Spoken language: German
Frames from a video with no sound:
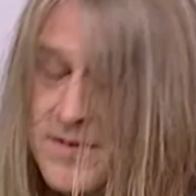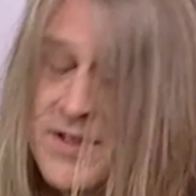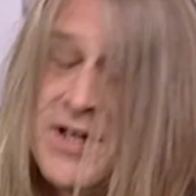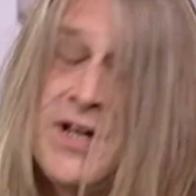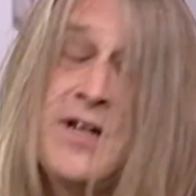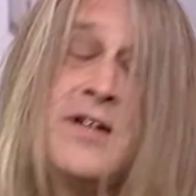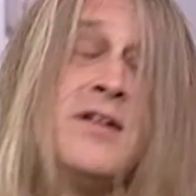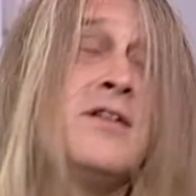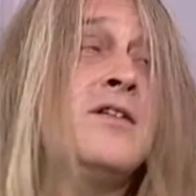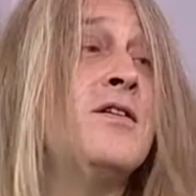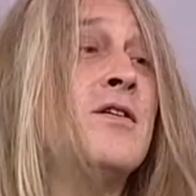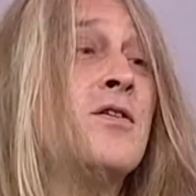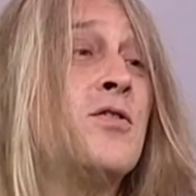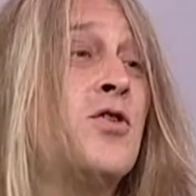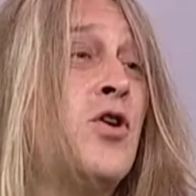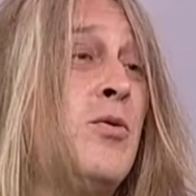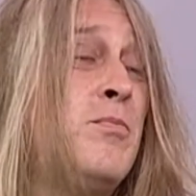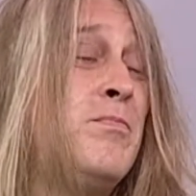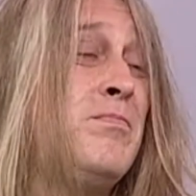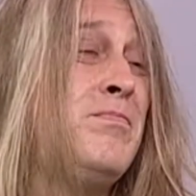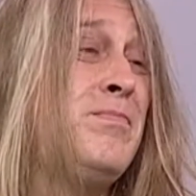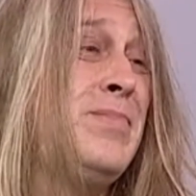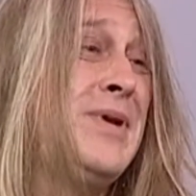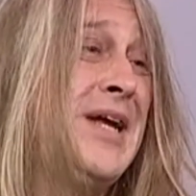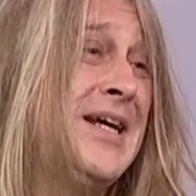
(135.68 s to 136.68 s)
einen
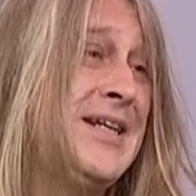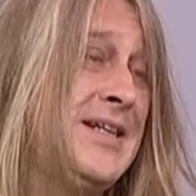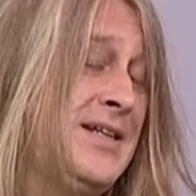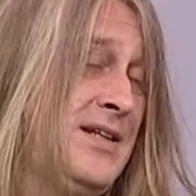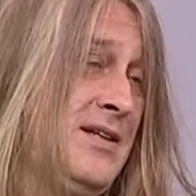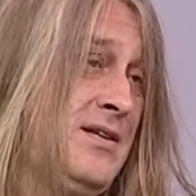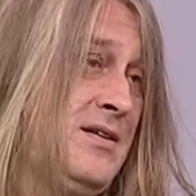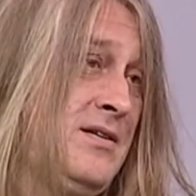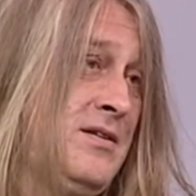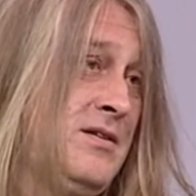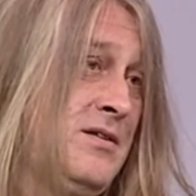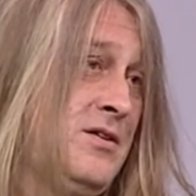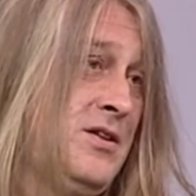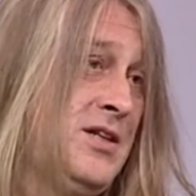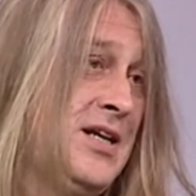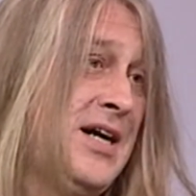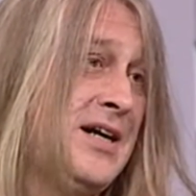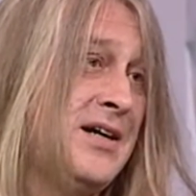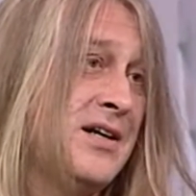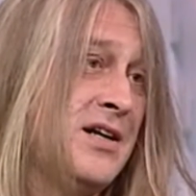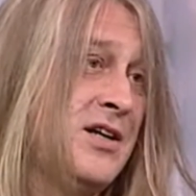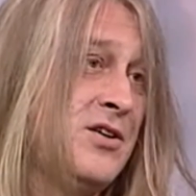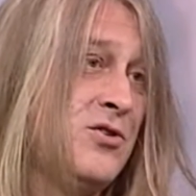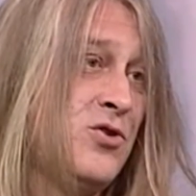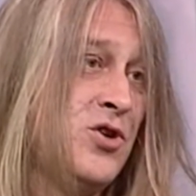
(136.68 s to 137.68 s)
kompletten
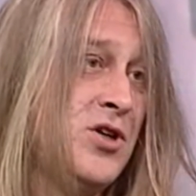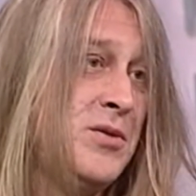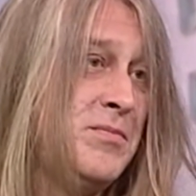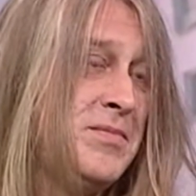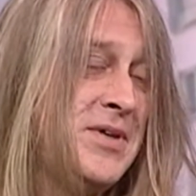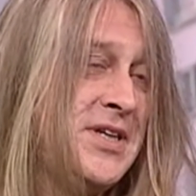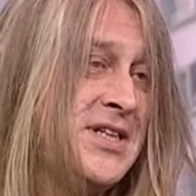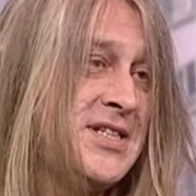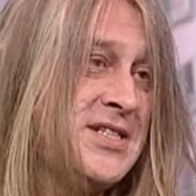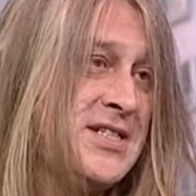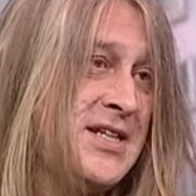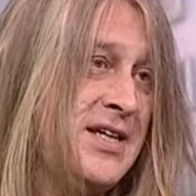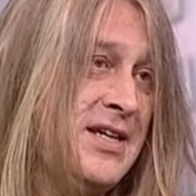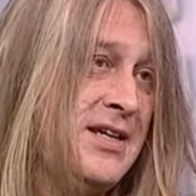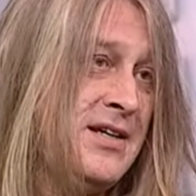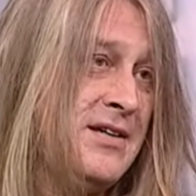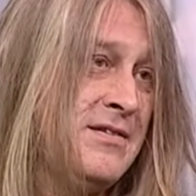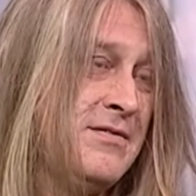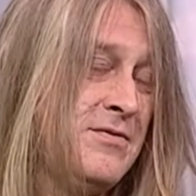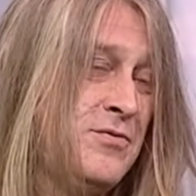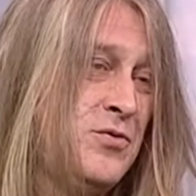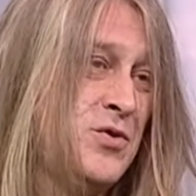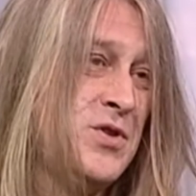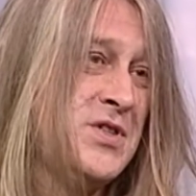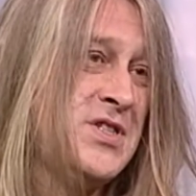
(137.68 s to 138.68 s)
nagelneuen PC
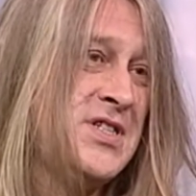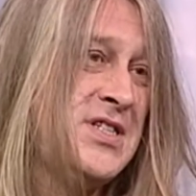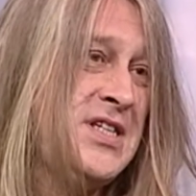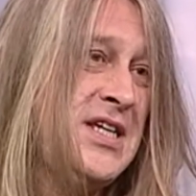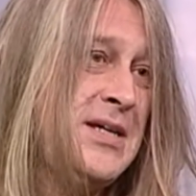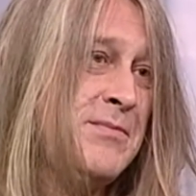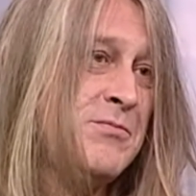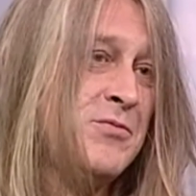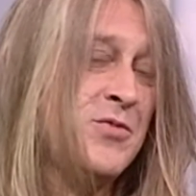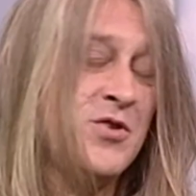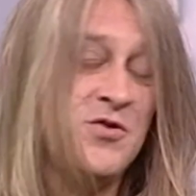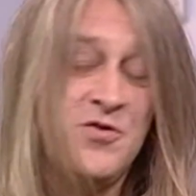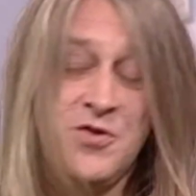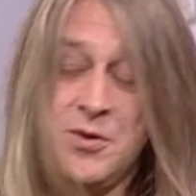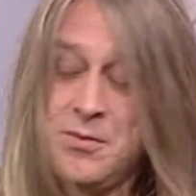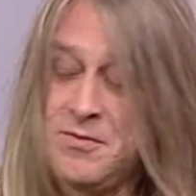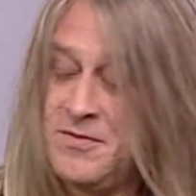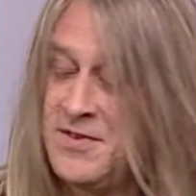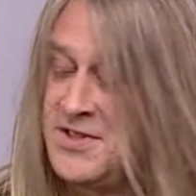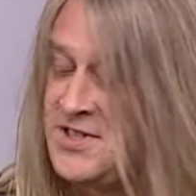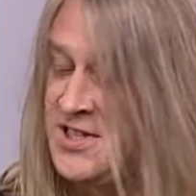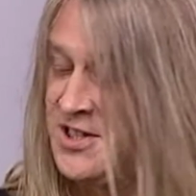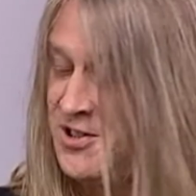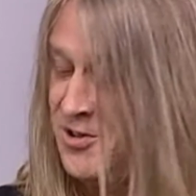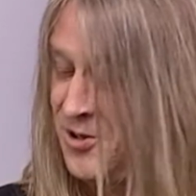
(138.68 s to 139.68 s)
für
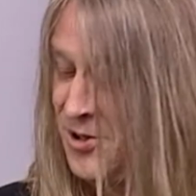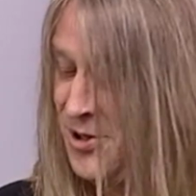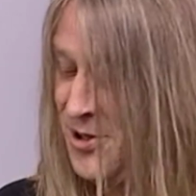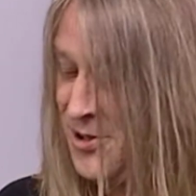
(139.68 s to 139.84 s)
57